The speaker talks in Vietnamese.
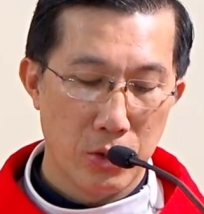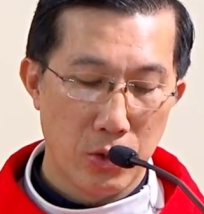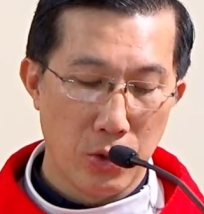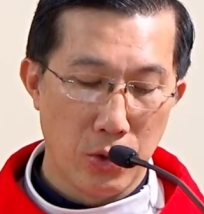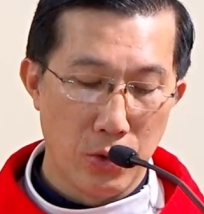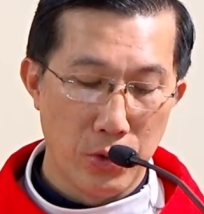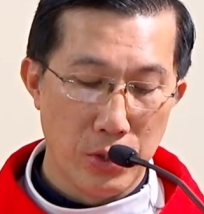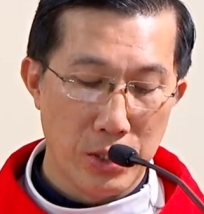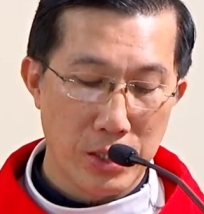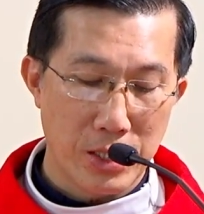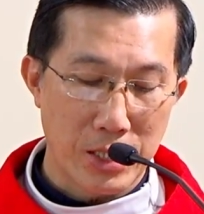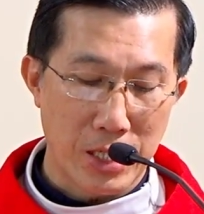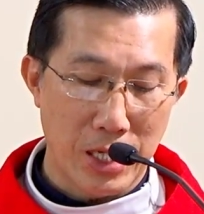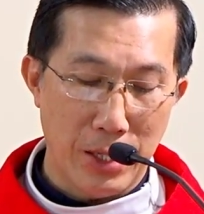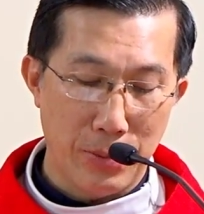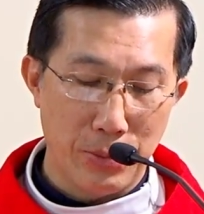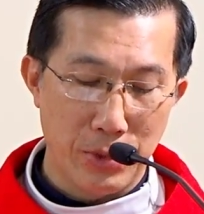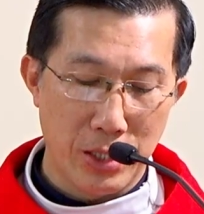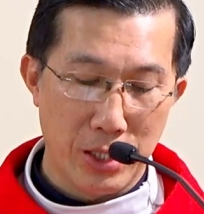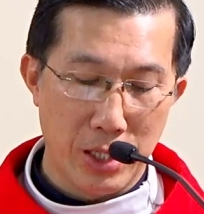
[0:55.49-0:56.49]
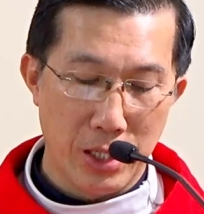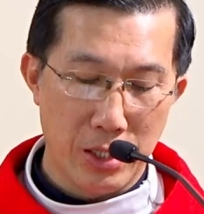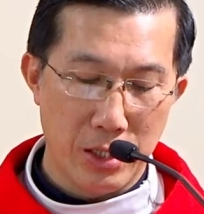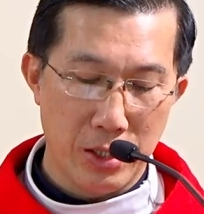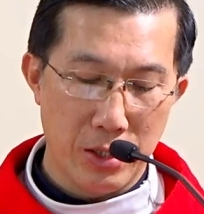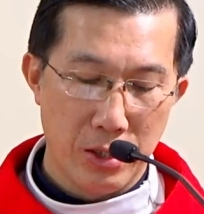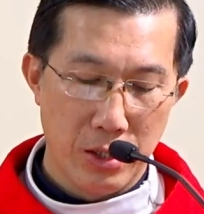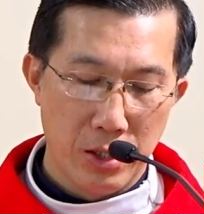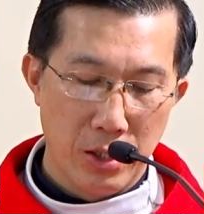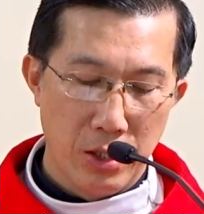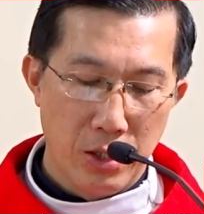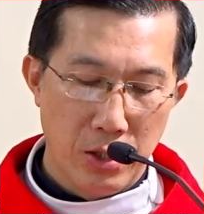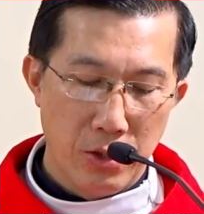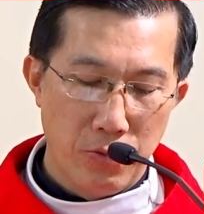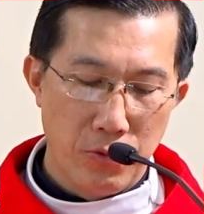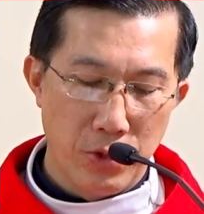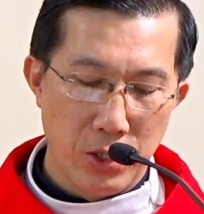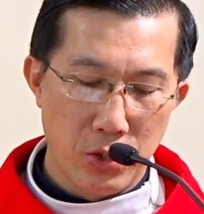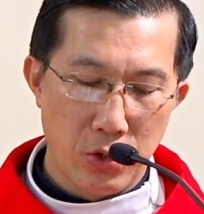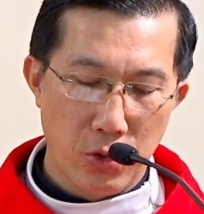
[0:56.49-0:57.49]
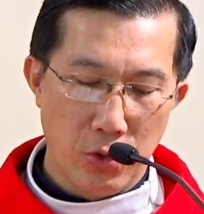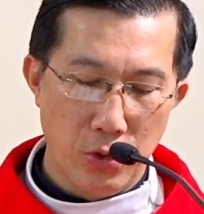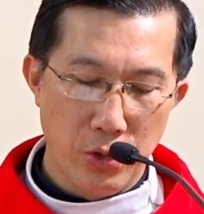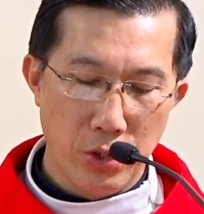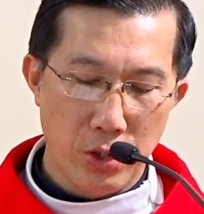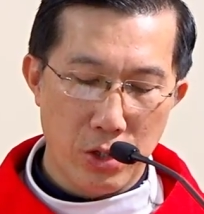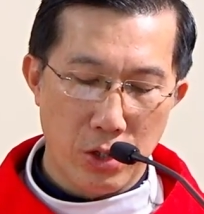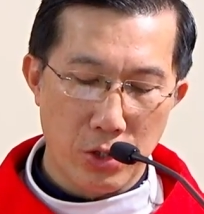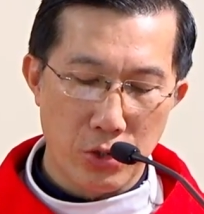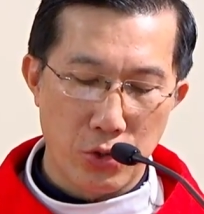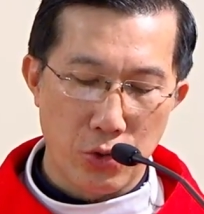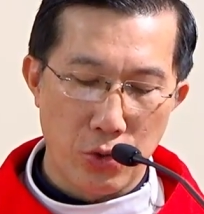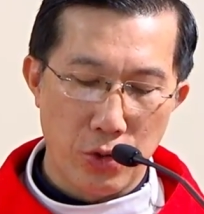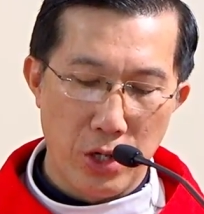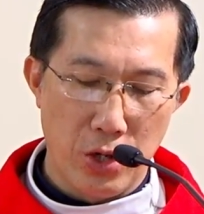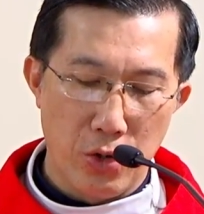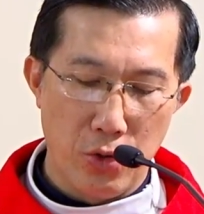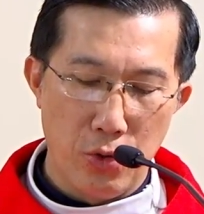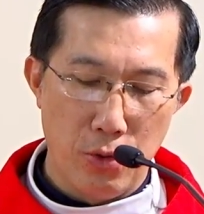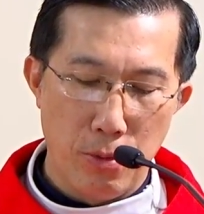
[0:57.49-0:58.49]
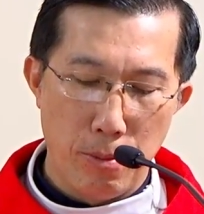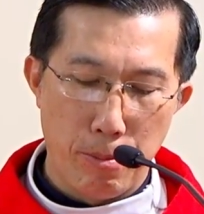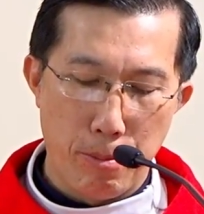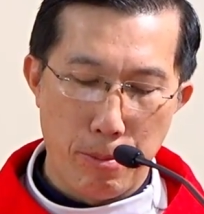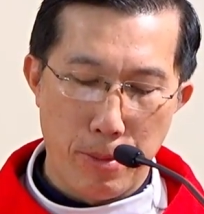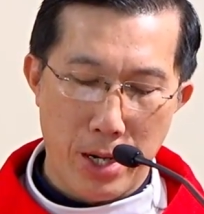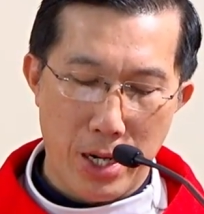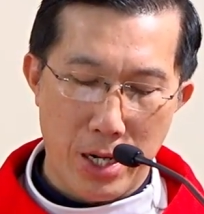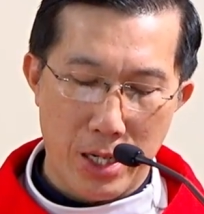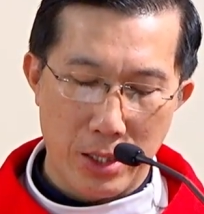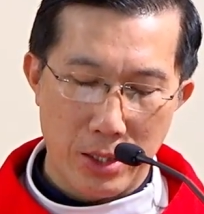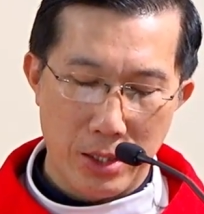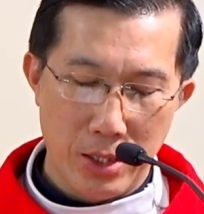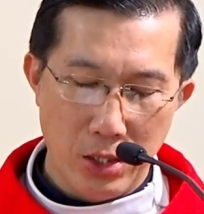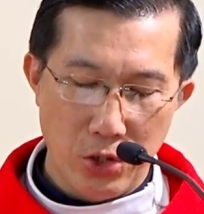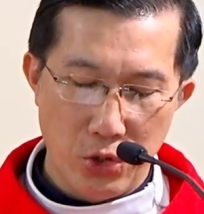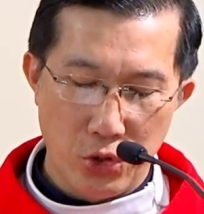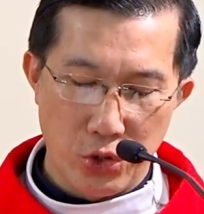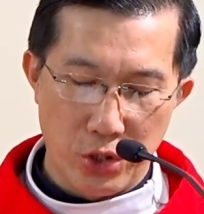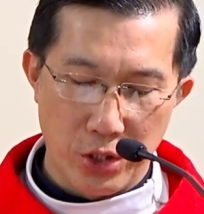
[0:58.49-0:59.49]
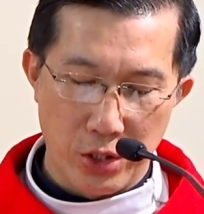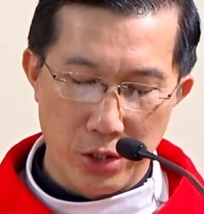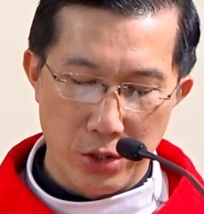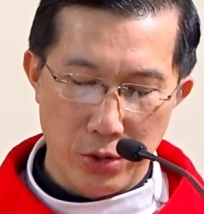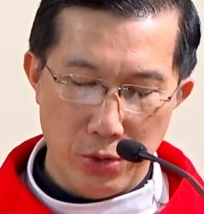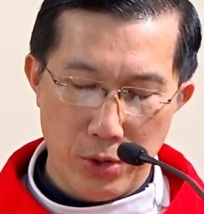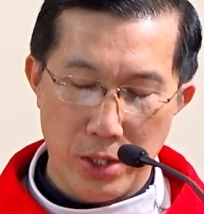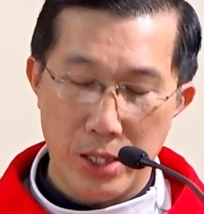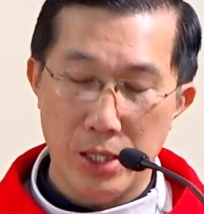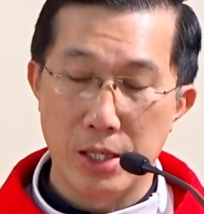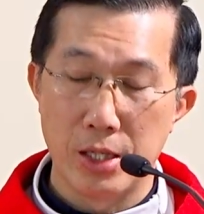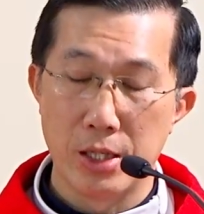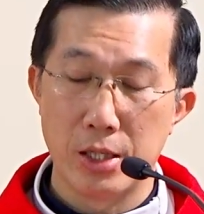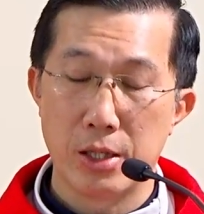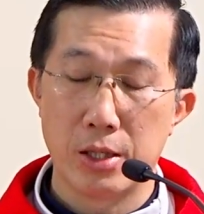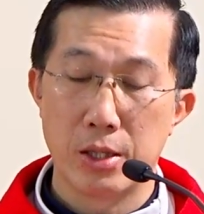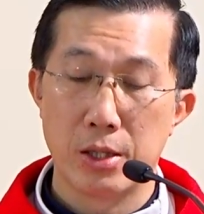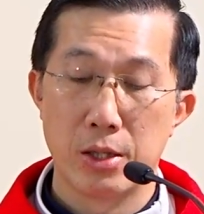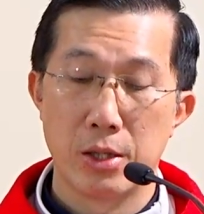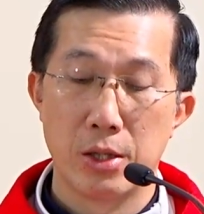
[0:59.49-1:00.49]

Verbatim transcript: tôi sẽ làm gì đây vì tôi còn chỗ đâu mà tích trữ hoa lợi.